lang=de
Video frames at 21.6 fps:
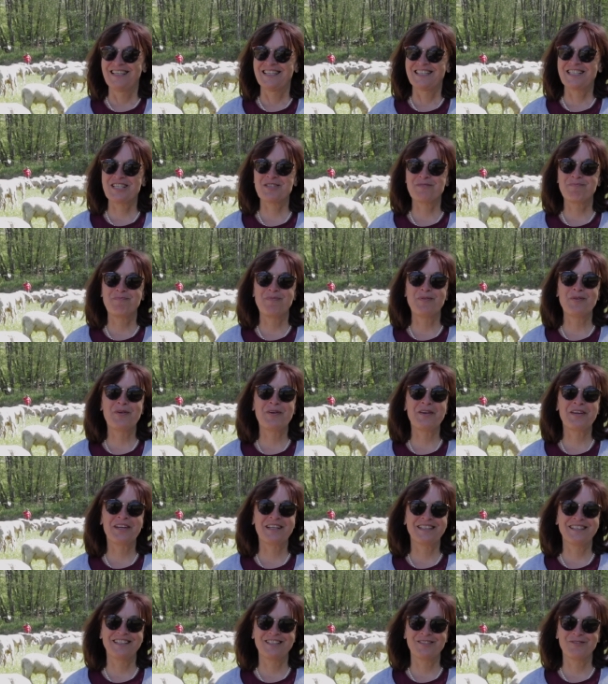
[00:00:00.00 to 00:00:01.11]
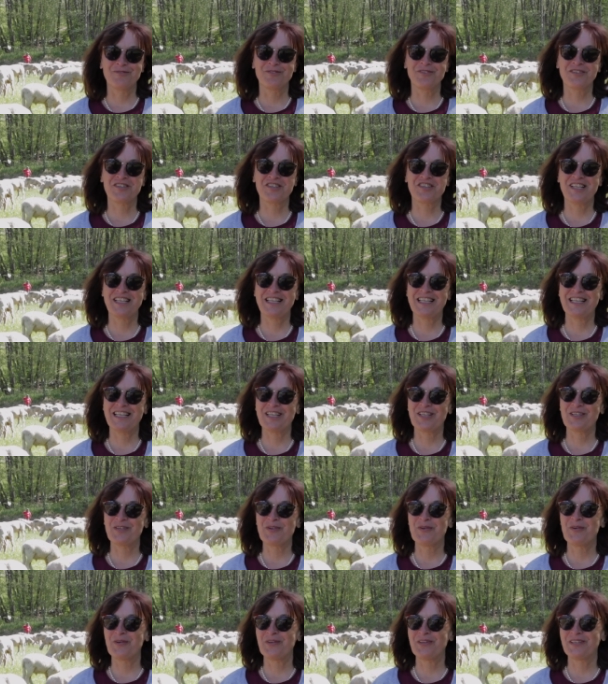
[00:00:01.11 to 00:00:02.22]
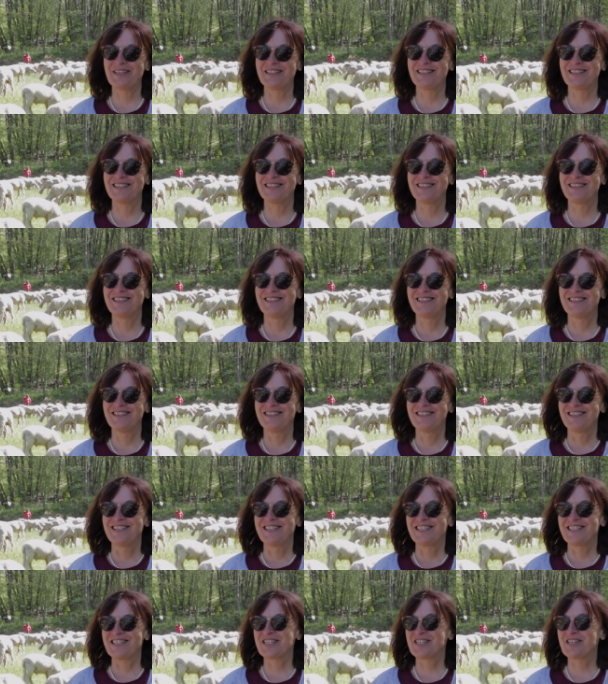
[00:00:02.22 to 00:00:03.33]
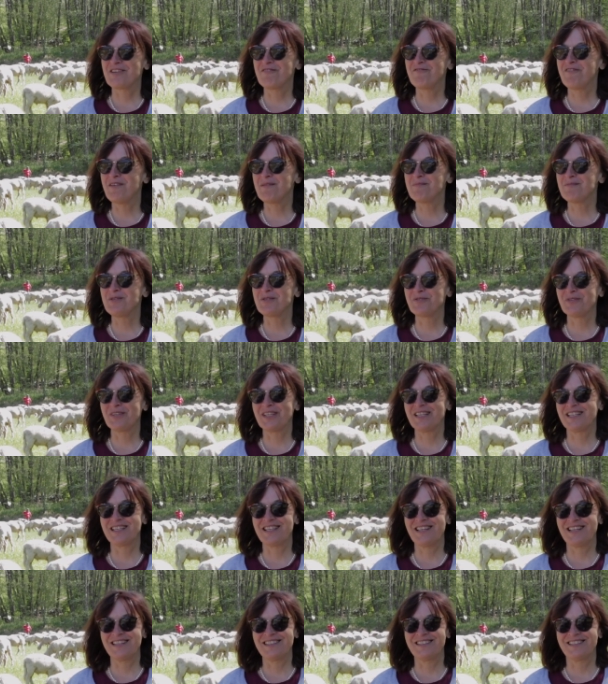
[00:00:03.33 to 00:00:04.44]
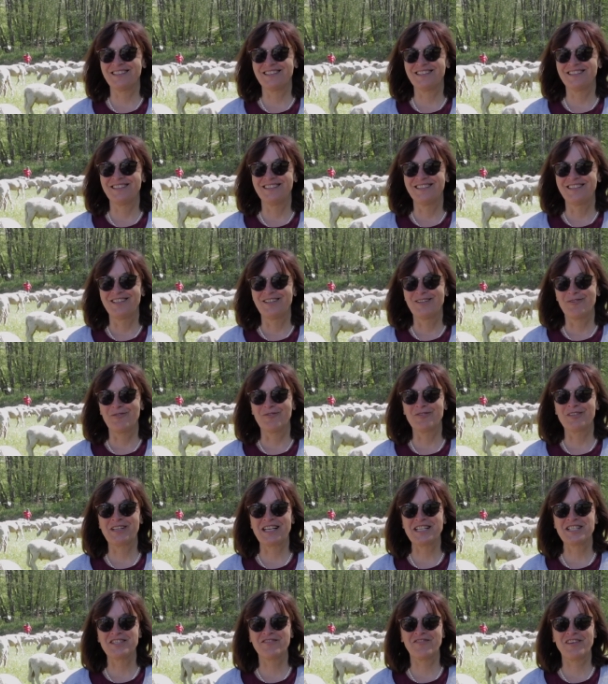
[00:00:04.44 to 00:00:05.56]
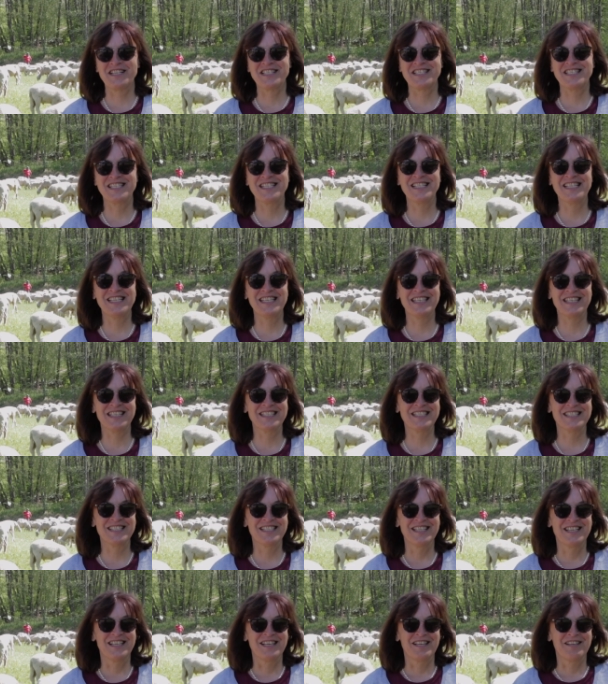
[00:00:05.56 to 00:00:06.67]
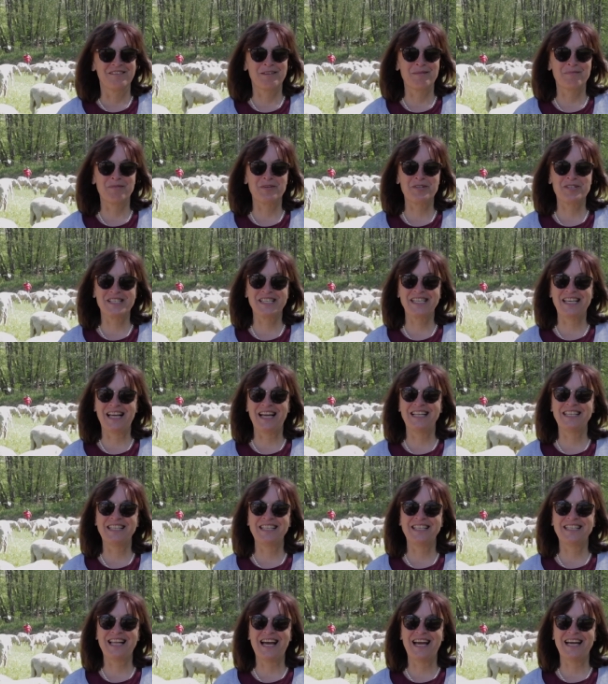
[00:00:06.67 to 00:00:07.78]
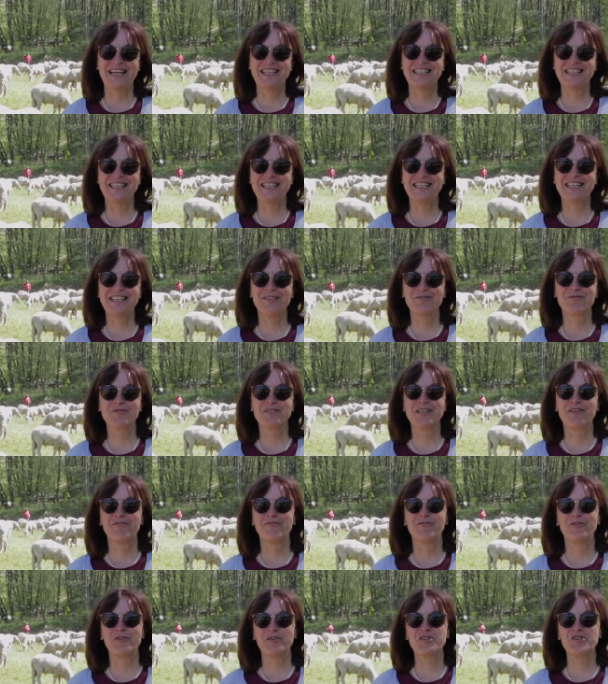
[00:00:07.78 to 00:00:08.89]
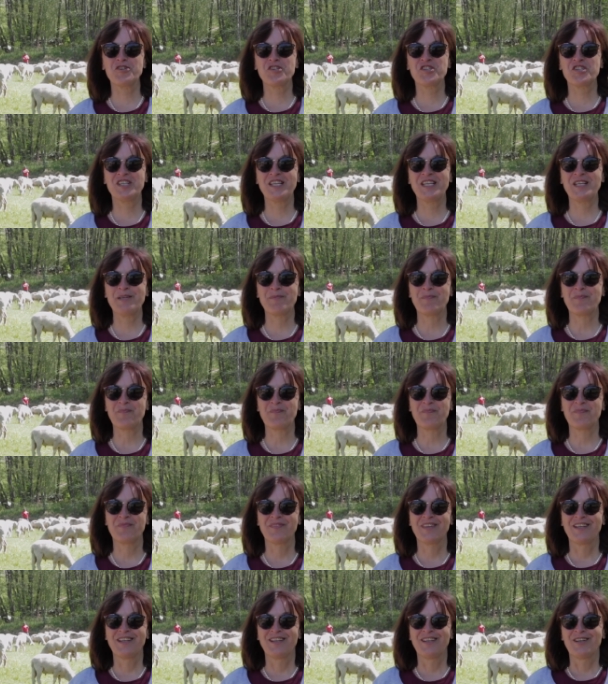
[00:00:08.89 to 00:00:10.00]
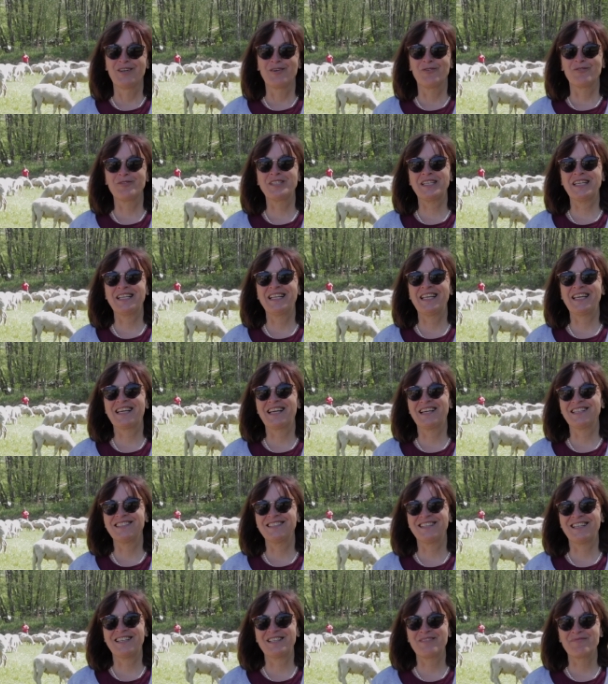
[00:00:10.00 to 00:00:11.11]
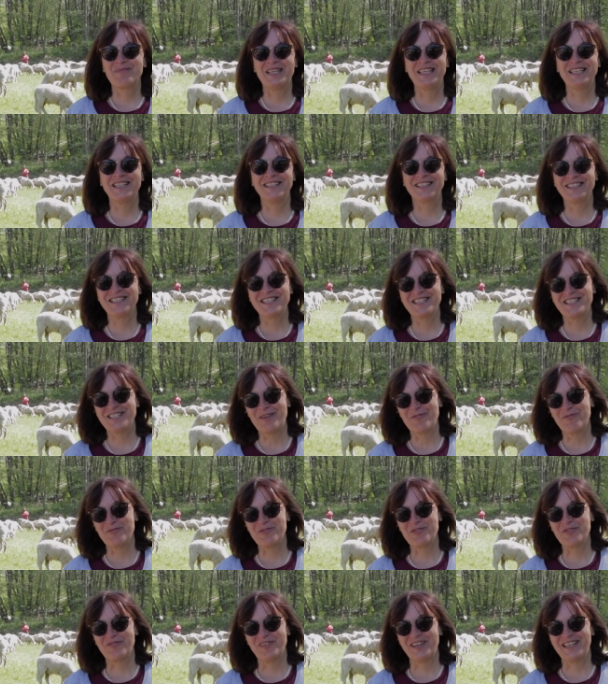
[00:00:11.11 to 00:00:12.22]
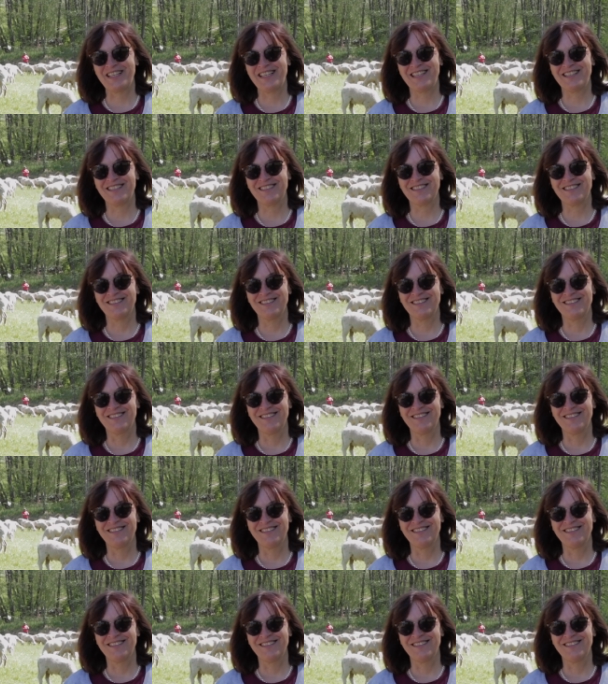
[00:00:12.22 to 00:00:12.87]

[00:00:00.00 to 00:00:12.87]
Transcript: das Blöken in unterschiedlichen Höhen, das Gewimmel durcheinander und ganz faszinierend, wenn plötzlich alle in eine Richtung davonstieben und elegant einem Hindernis ausweichen.